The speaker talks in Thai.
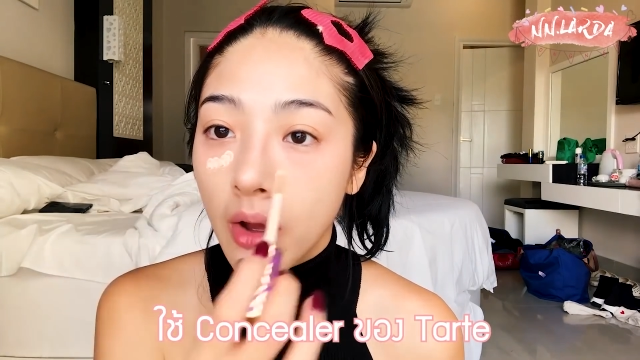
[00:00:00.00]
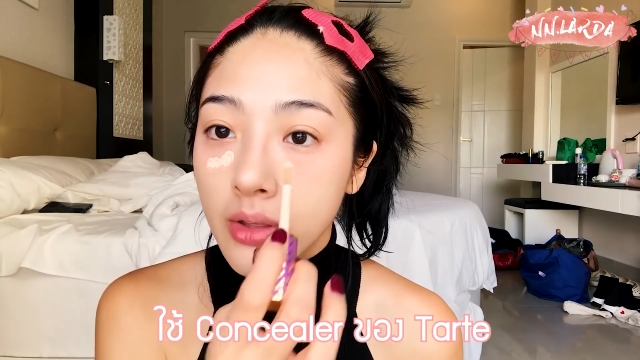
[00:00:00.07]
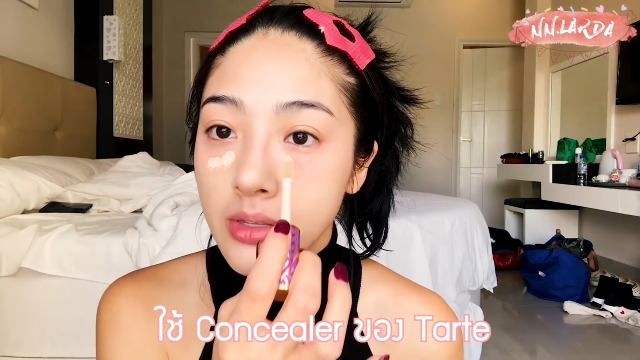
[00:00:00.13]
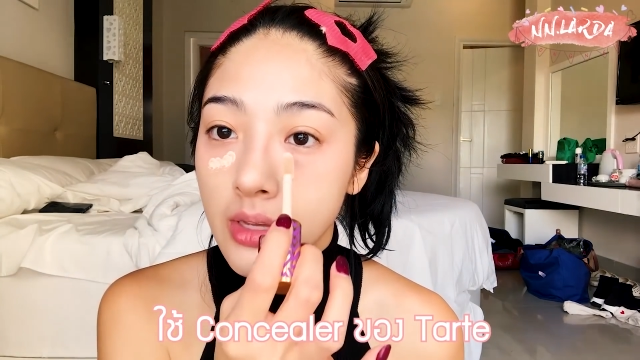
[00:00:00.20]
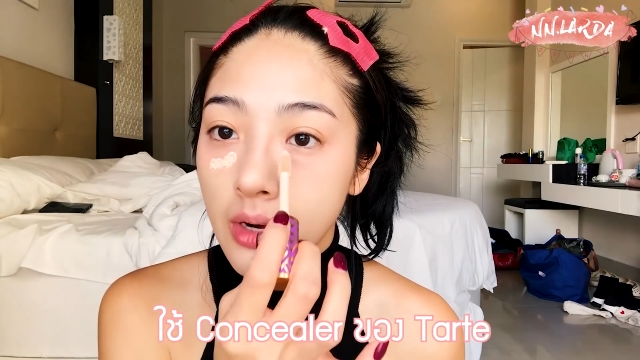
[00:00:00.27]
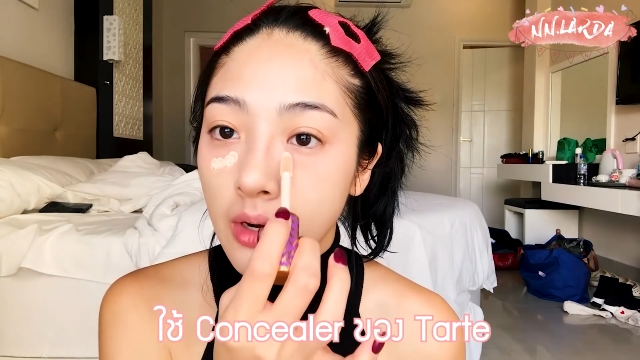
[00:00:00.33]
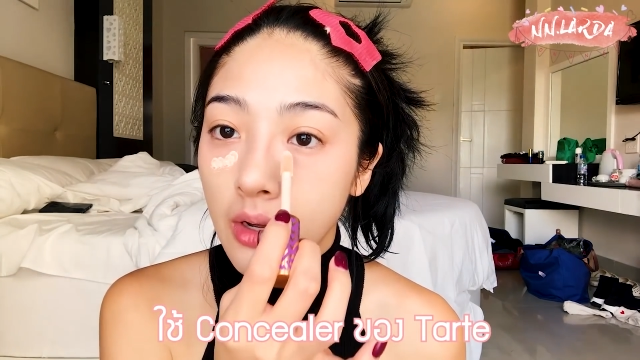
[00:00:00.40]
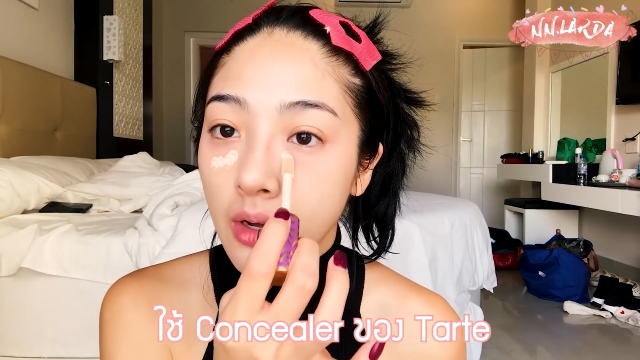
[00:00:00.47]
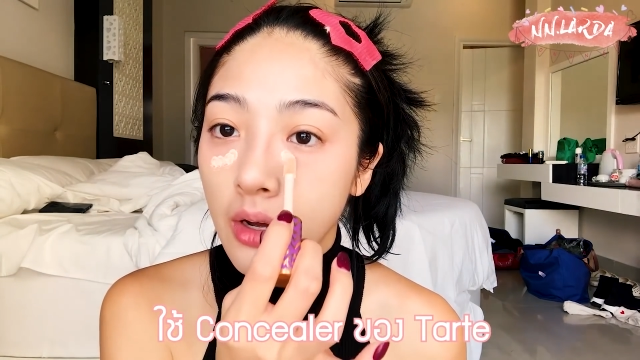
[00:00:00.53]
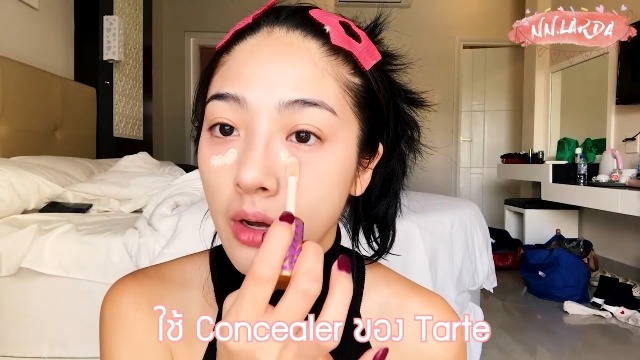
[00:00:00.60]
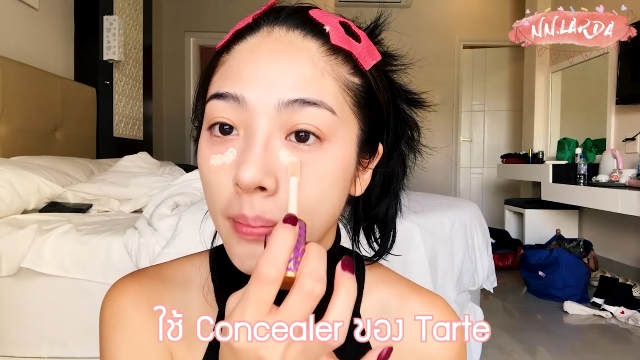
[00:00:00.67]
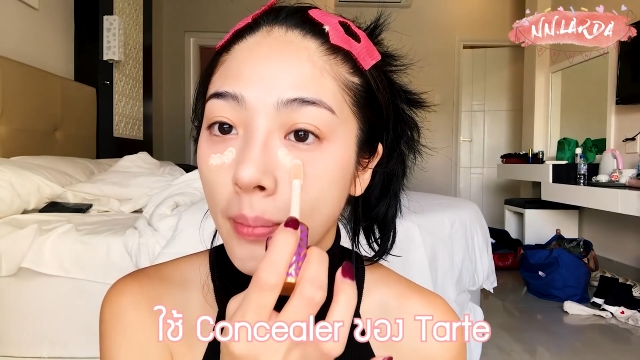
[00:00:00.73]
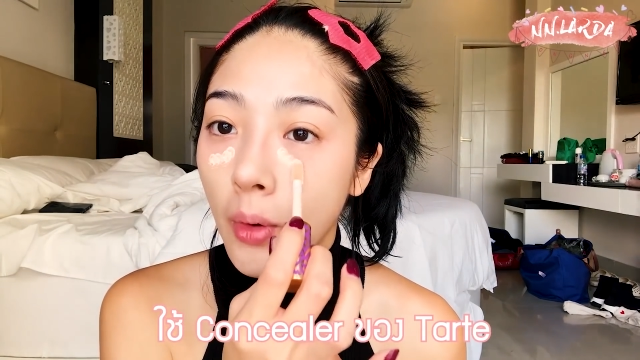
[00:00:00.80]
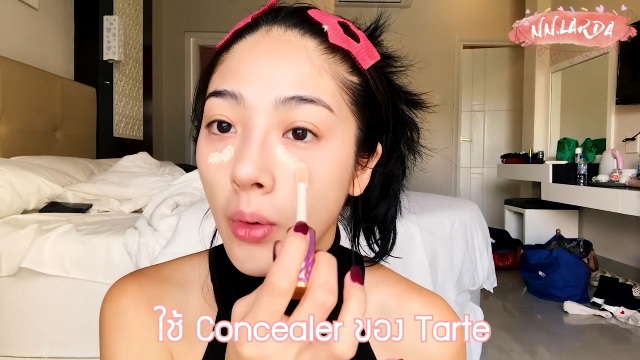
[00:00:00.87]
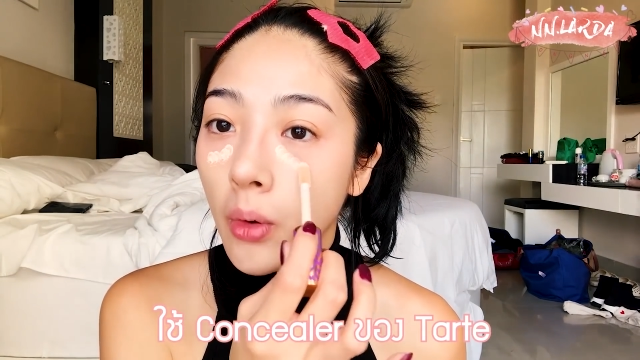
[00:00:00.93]
คอนซีลเลอ
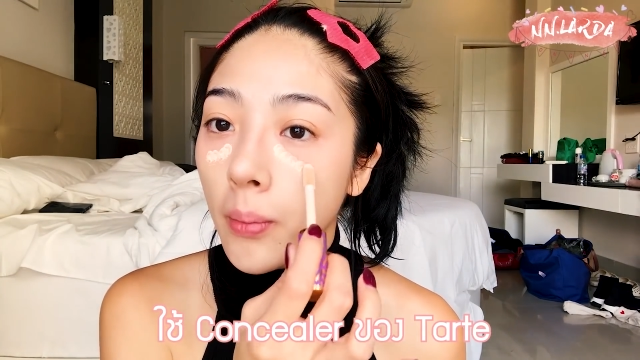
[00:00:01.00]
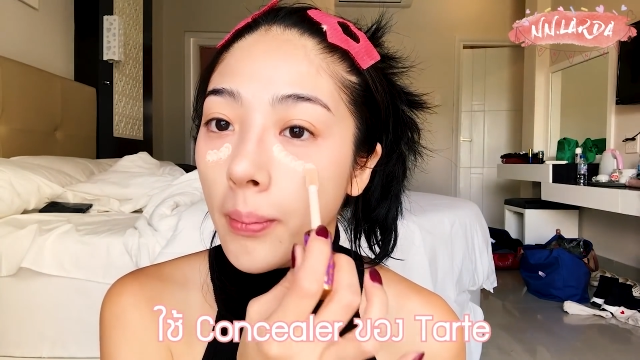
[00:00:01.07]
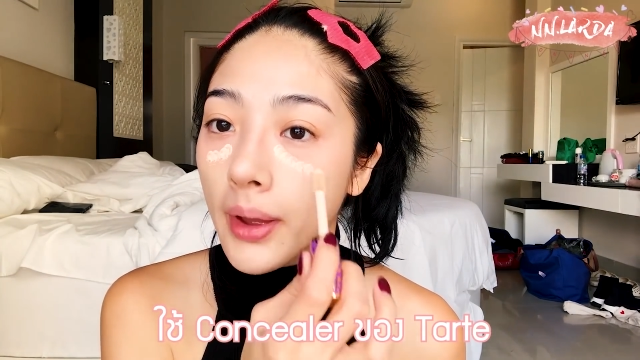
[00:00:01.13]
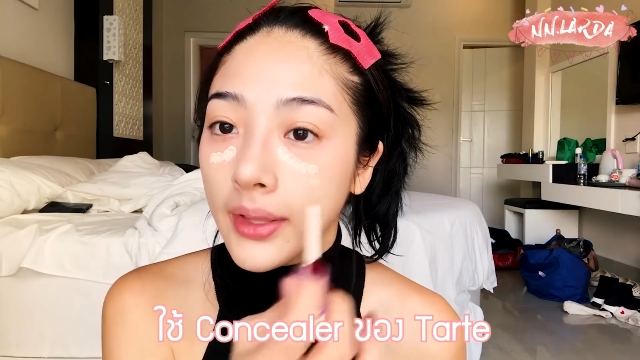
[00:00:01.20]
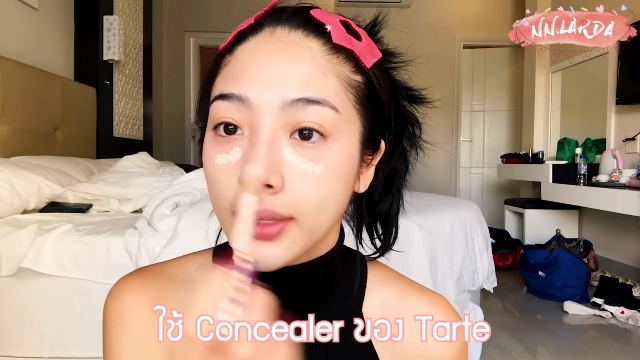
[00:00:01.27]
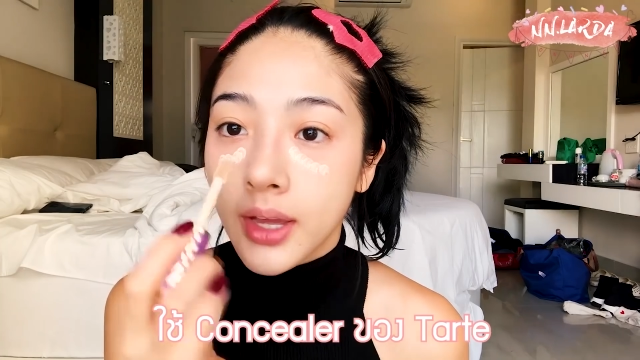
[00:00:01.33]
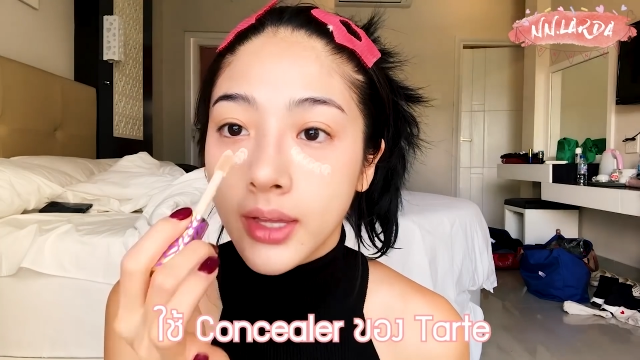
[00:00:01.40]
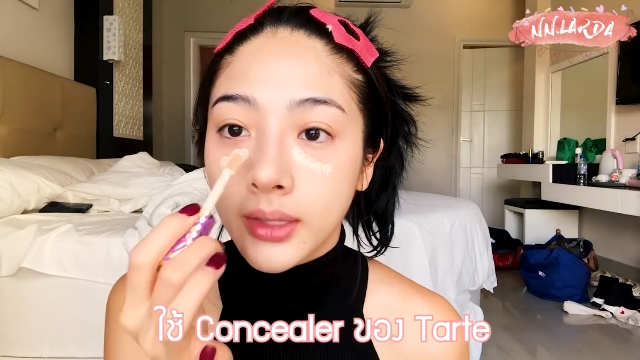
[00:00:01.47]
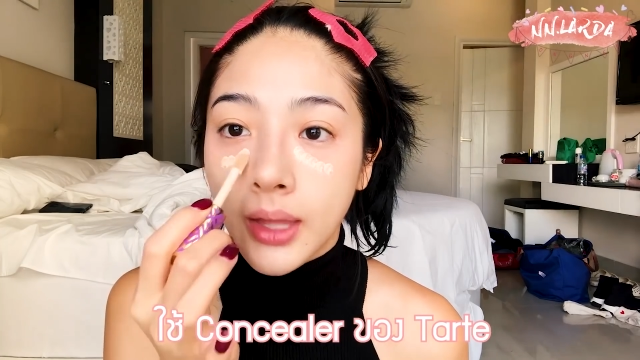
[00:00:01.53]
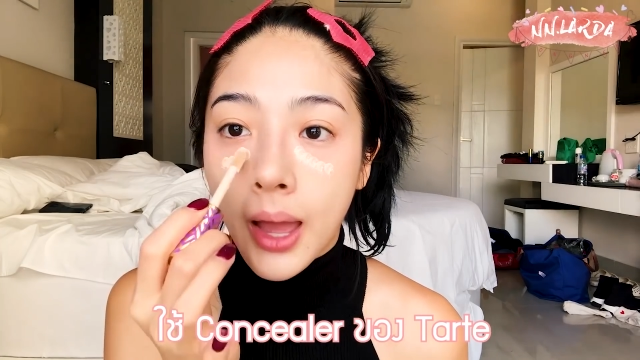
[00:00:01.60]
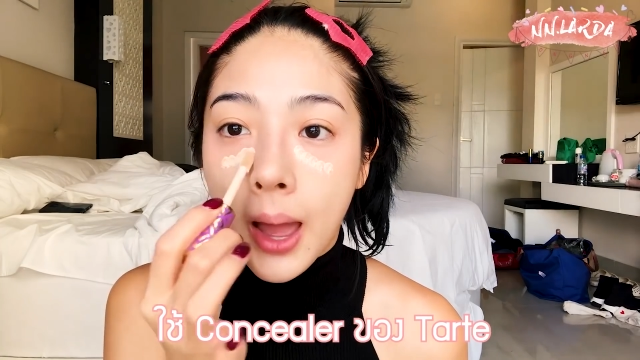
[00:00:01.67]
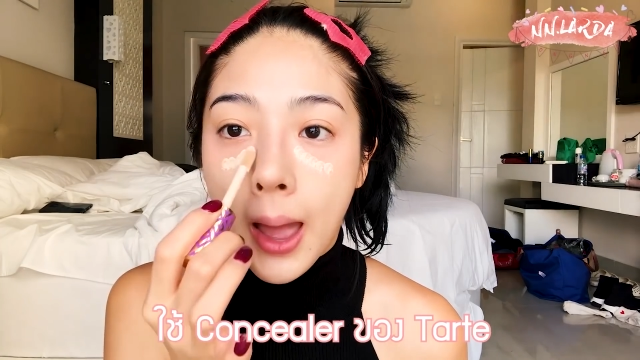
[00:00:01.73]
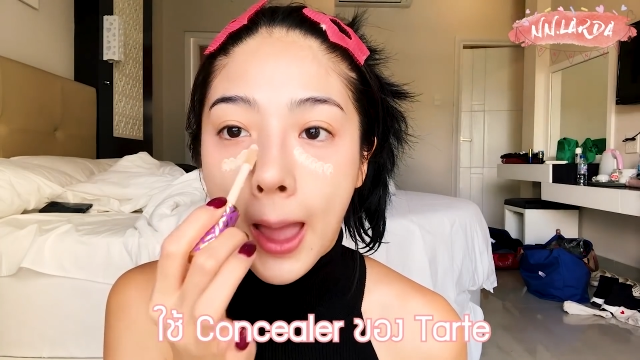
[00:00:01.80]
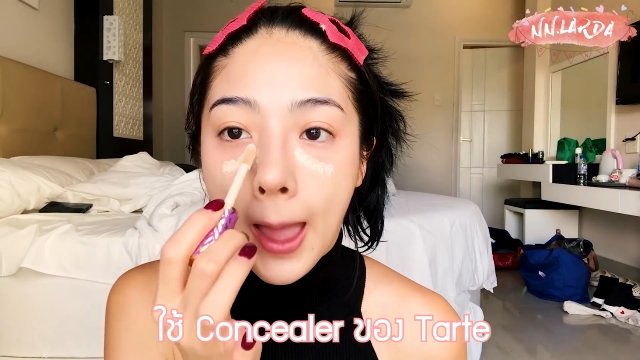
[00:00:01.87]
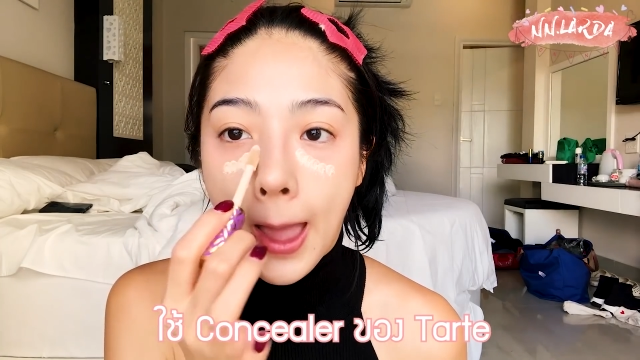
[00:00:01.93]
ร์พกลงไปใต้
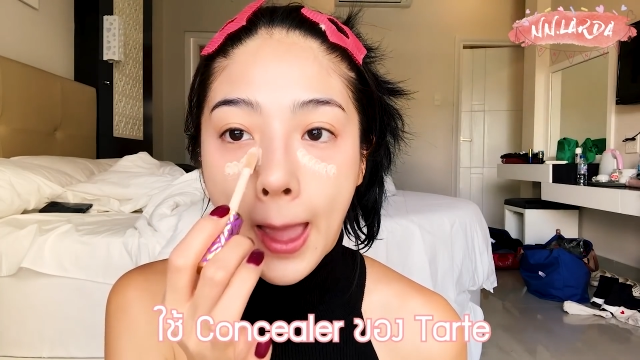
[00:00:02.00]
ตา